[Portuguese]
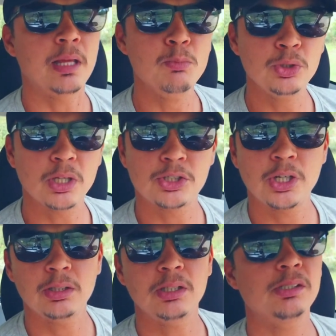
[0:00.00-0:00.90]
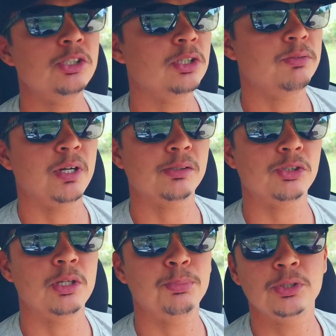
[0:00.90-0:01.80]
Tem muita gente, existe
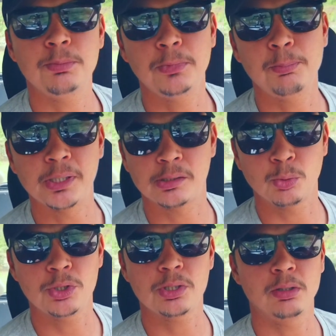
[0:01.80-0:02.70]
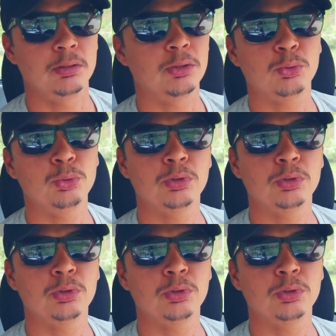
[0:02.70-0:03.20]
diversos tipos de, de pessoas, de